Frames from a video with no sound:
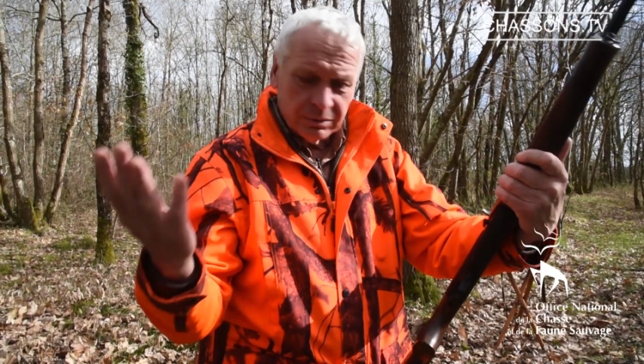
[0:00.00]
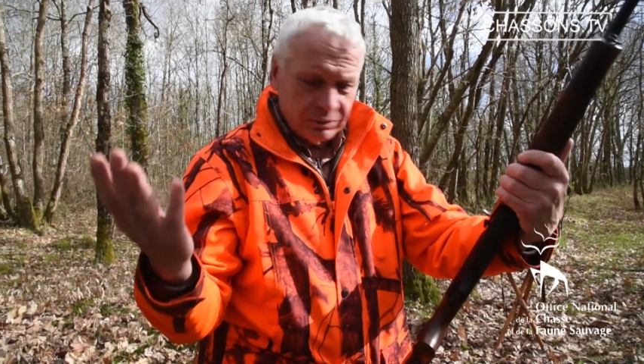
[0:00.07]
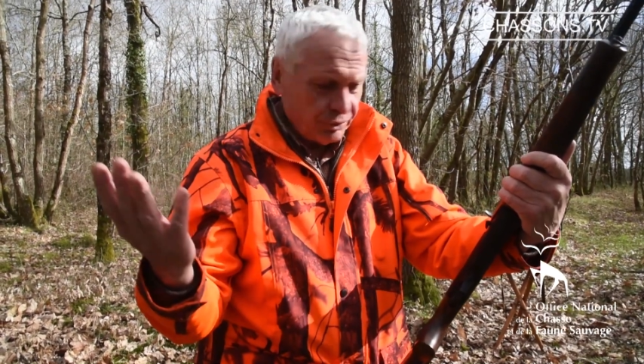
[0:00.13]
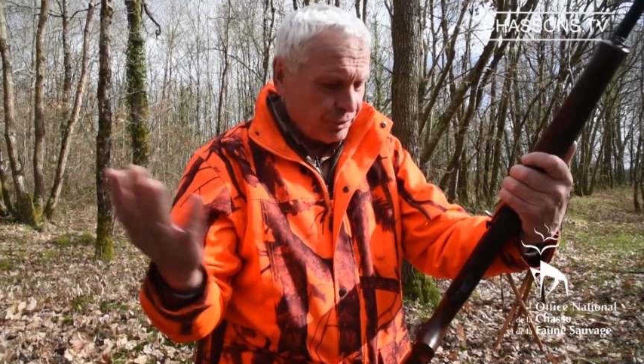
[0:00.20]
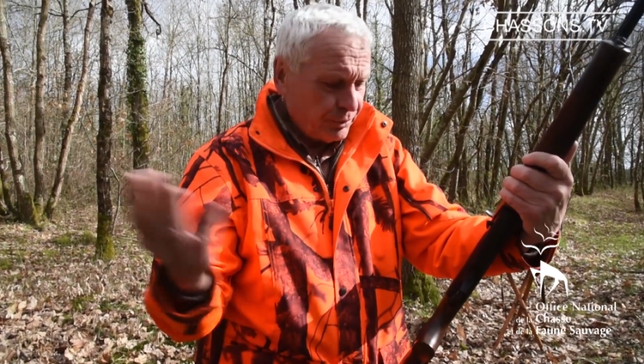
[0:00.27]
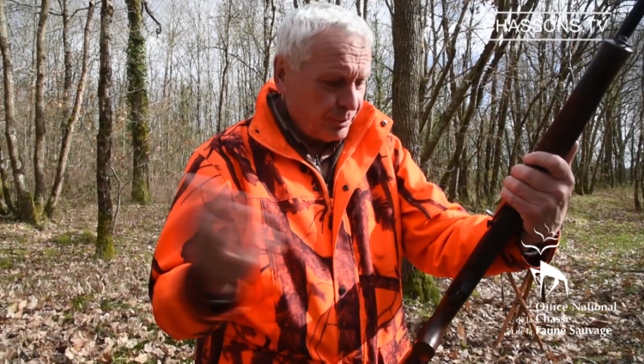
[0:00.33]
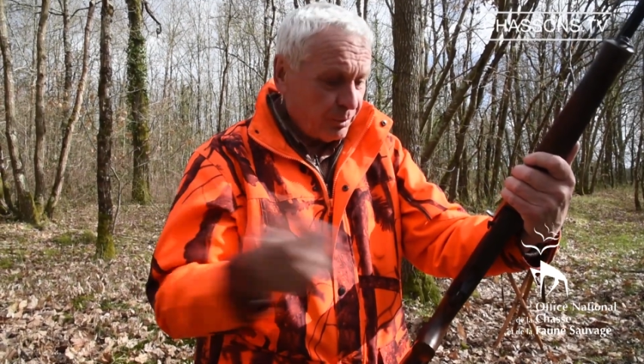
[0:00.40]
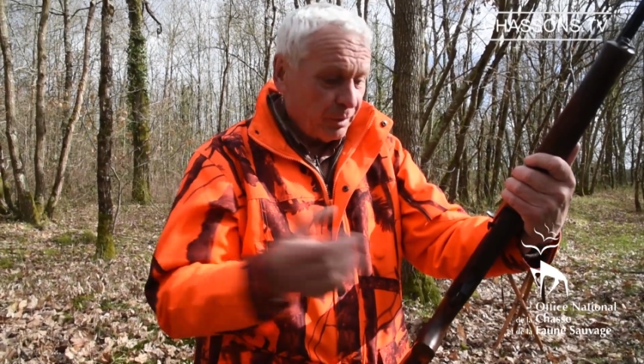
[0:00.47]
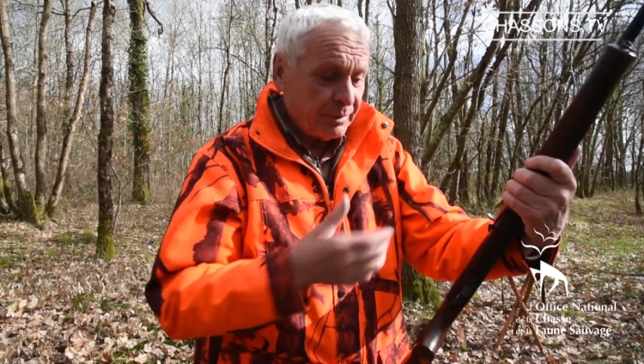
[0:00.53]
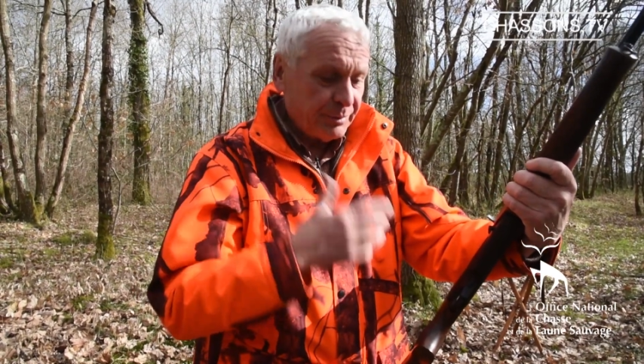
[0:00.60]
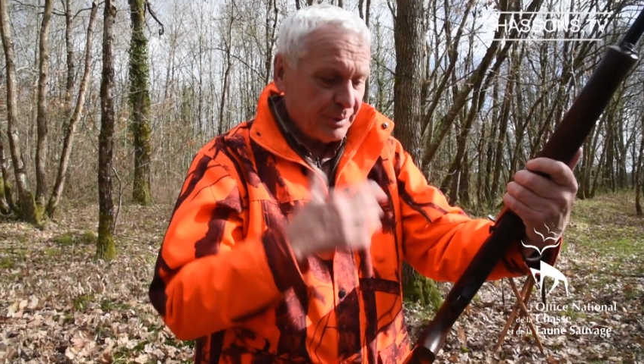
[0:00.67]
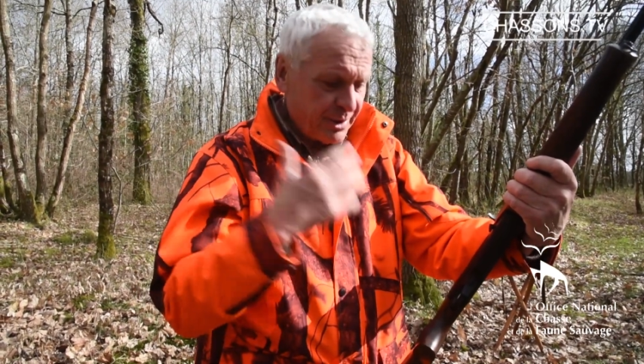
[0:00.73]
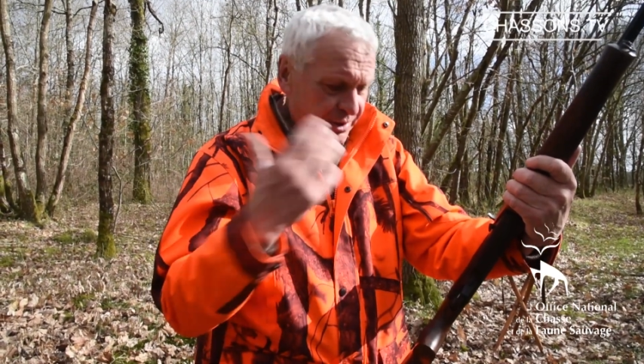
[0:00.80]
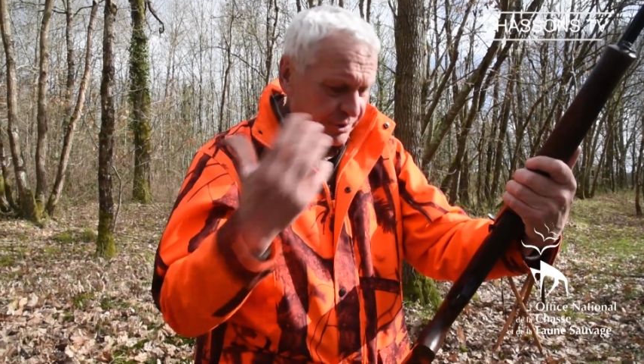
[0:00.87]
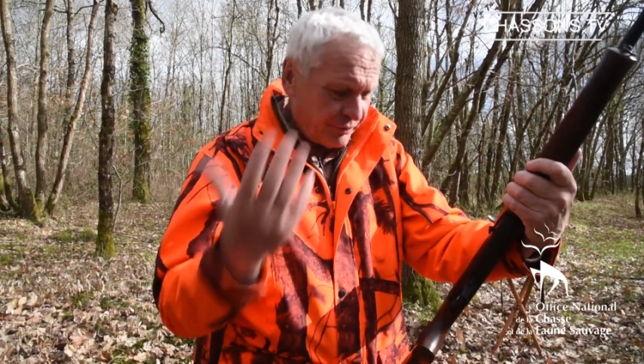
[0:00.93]
Je suis droit
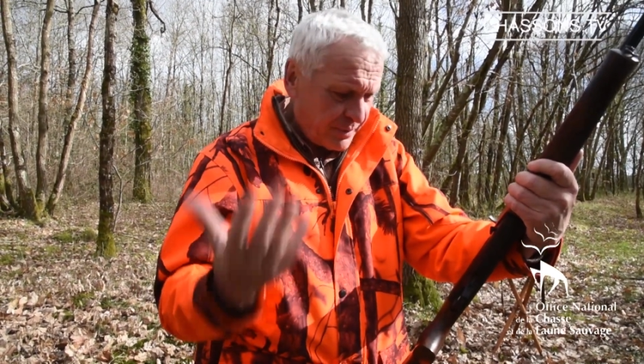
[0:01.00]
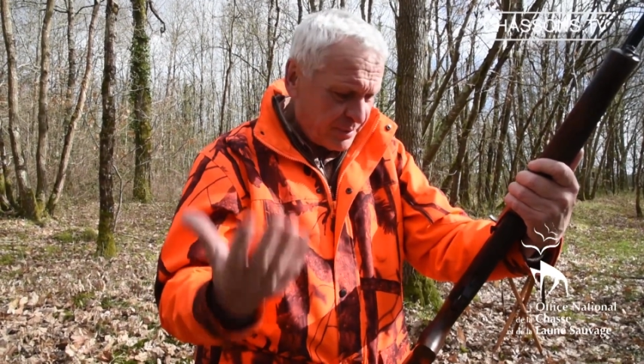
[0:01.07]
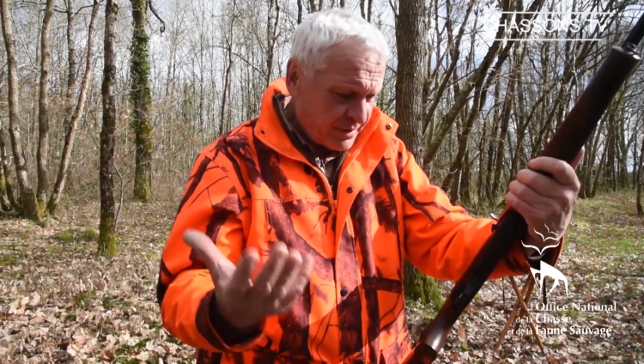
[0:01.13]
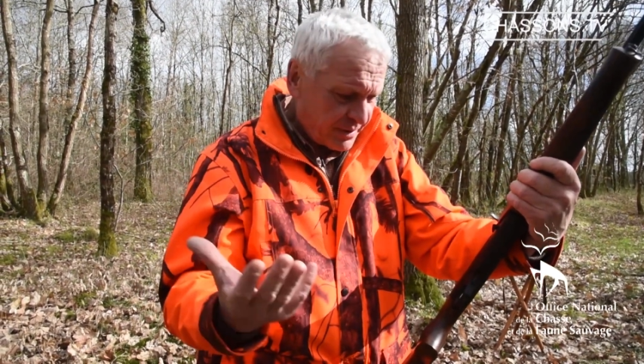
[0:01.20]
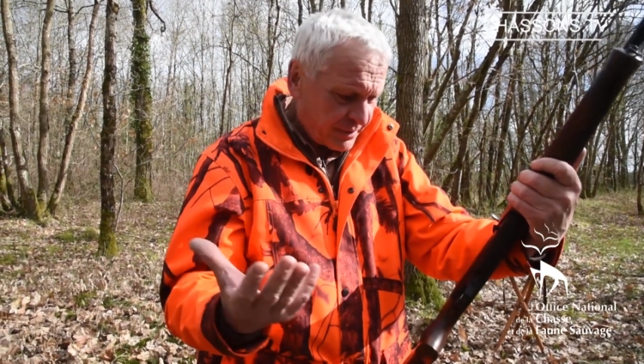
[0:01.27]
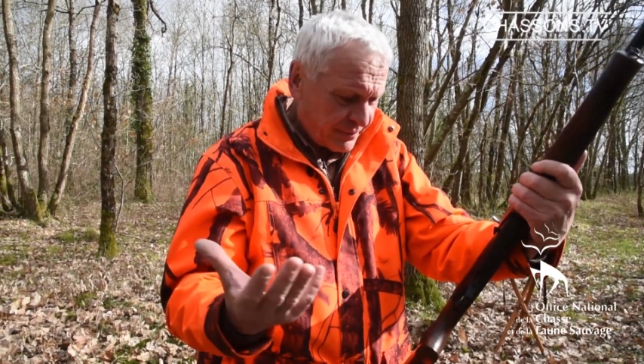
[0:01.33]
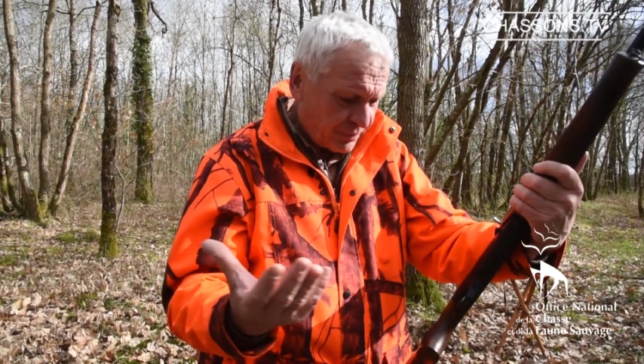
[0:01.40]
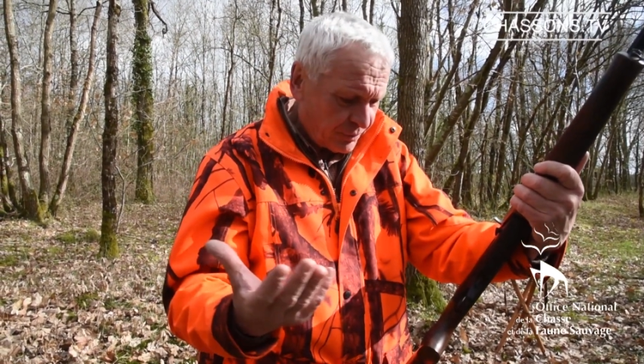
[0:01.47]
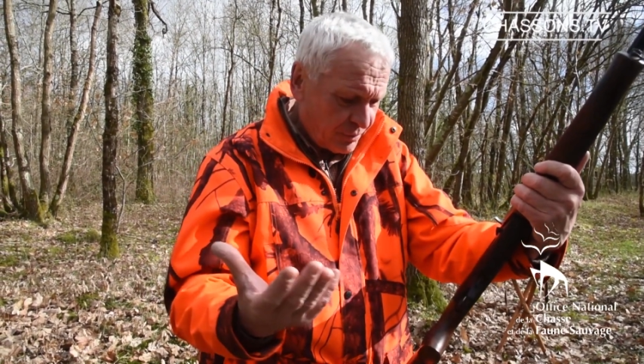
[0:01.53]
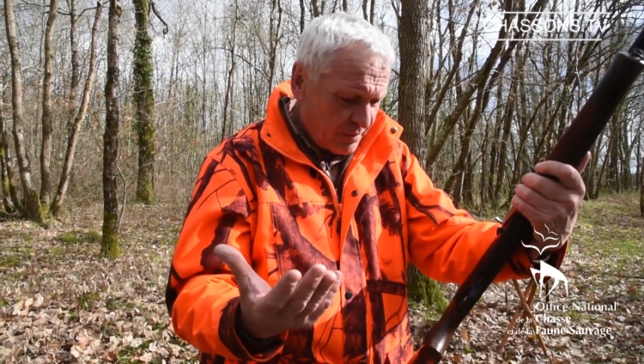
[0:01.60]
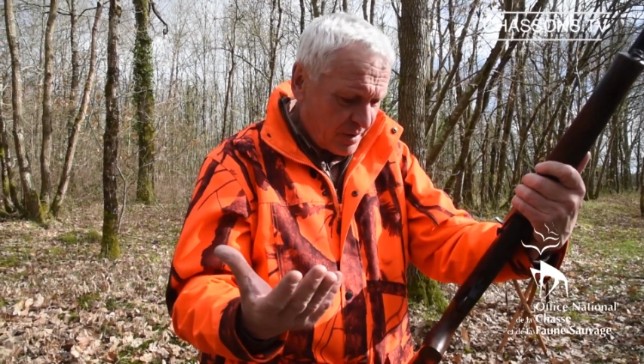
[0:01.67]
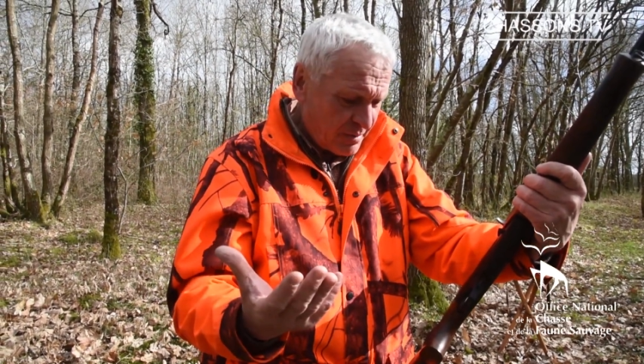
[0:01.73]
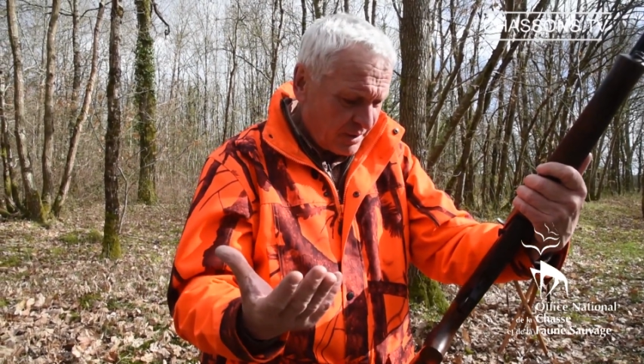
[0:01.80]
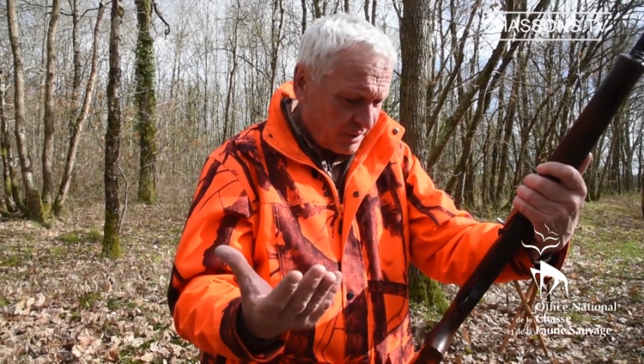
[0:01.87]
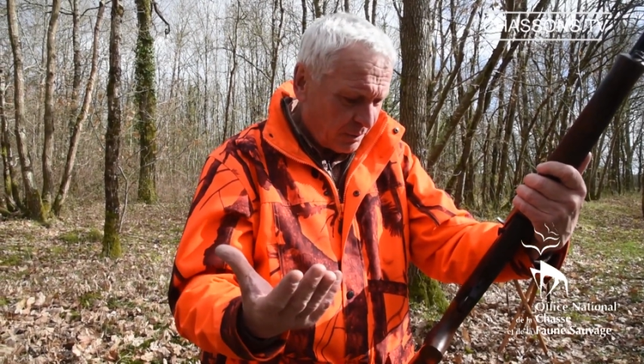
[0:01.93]
pied, je vais me servir de
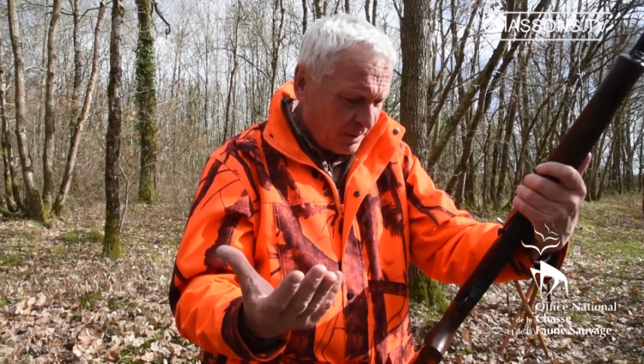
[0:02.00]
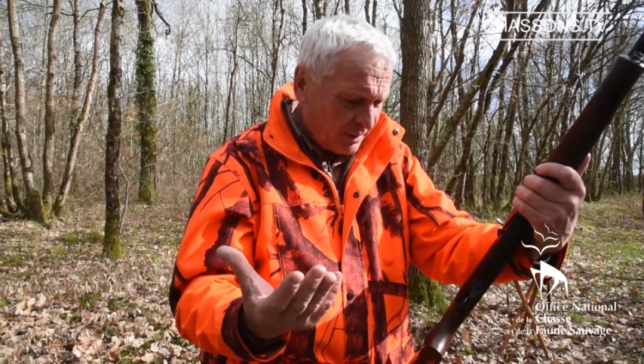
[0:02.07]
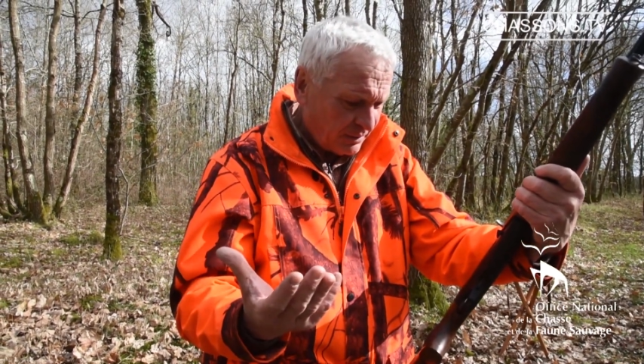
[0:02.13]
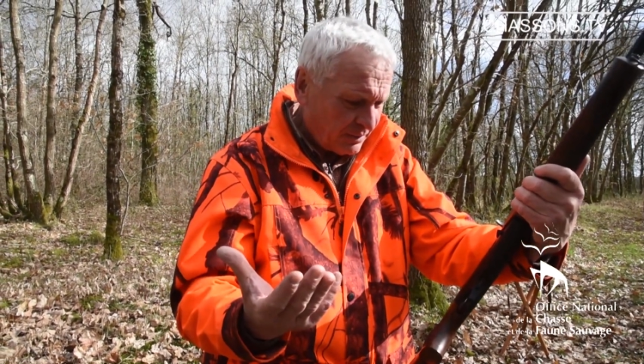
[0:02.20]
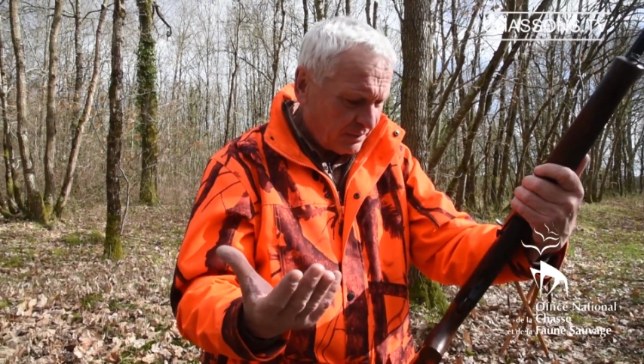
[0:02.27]
ma main droite.